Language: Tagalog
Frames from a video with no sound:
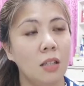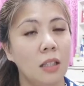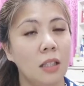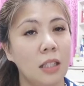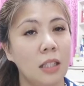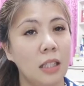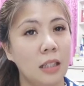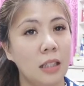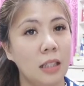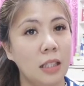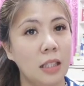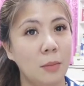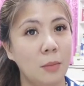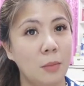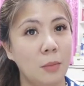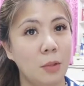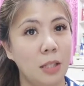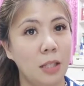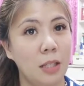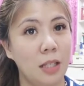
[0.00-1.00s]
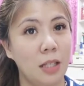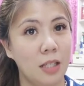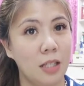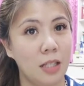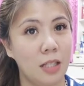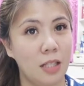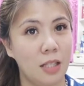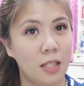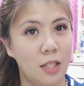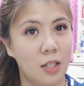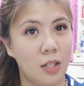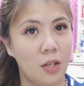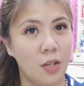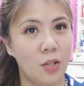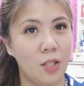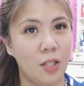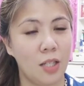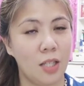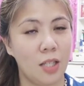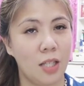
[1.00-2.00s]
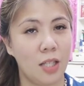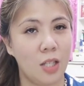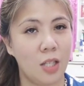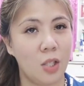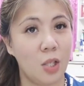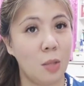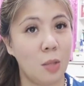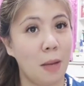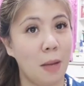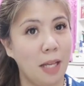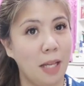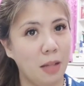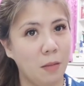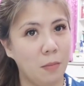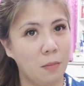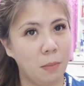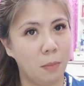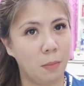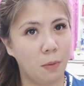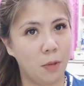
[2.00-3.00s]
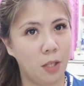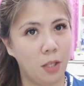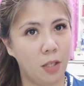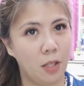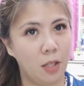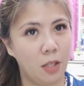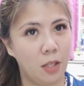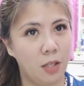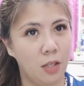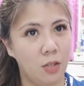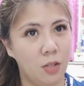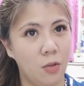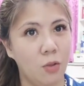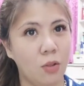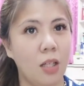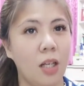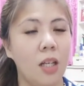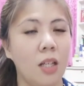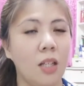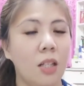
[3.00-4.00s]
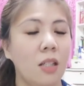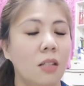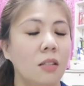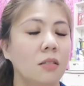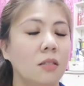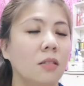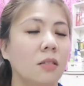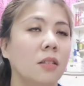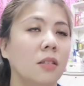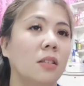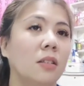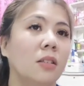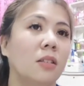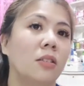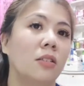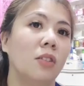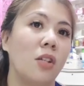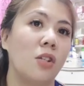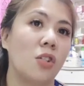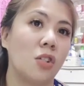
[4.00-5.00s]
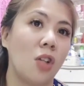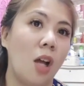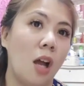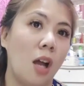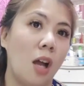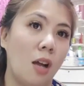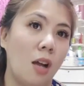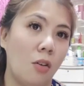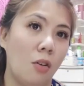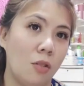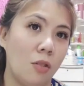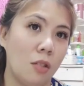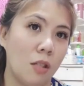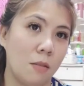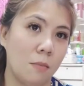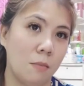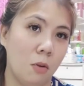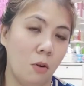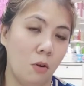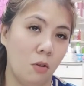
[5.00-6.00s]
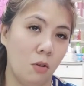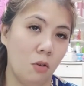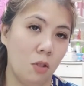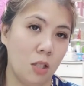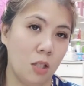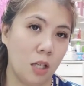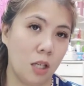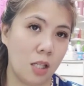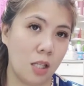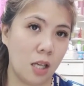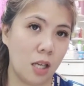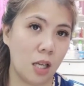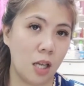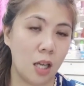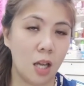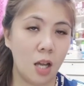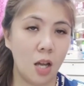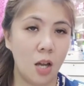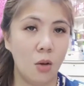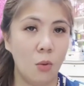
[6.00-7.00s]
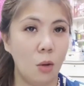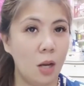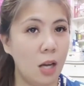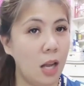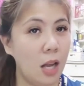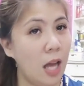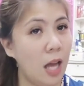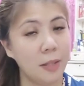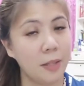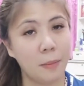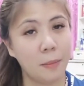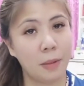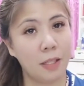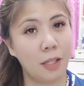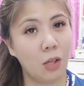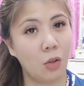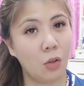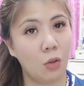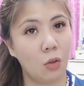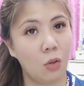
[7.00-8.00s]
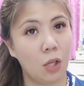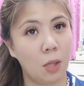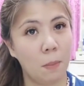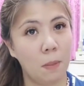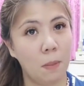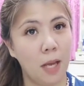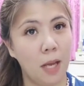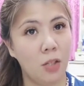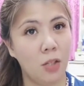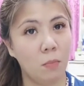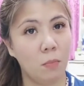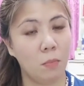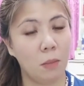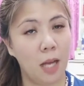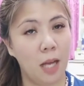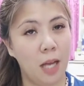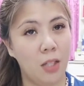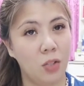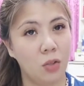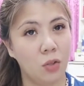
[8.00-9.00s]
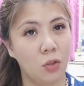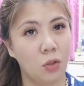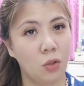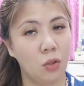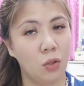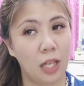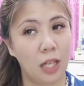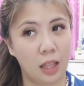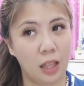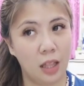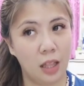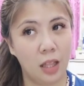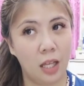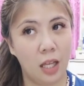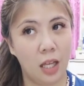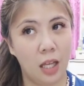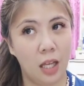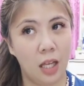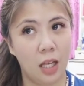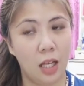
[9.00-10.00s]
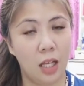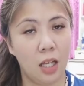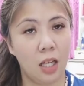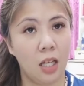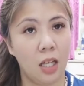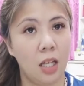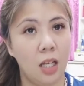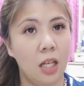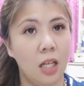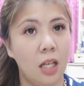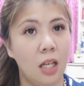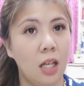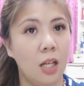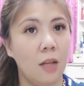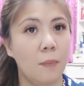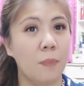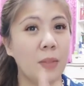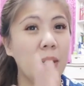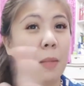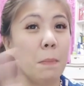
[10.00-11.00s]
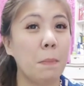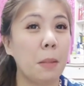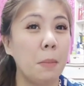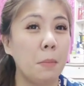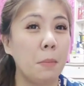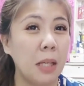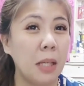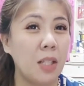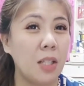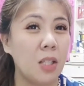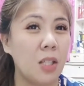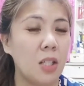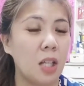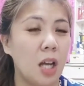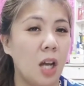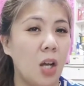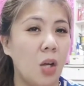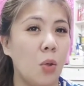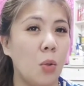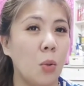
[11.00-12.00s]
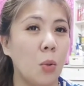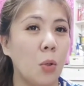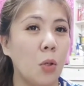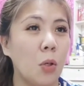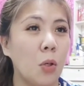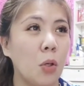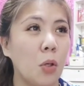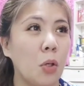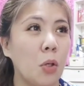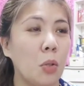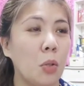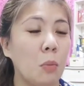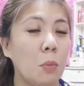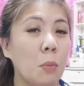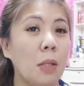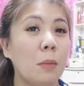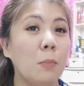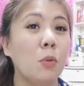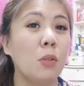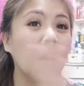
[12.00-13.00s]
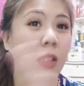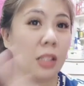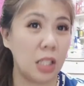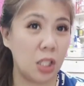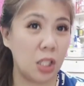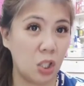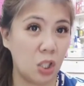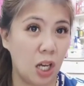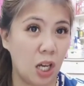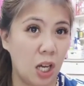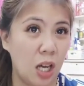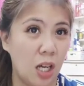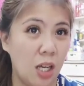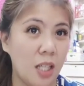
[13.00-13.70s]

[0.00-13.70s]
Tingnan-tingnan mo na lang si Snickers kasi she might be pregnant. So, talagang na-shock ako ng bongga kasi wala naman akong kaplano-plano rin na um, ipamate siya or magbuntis siya.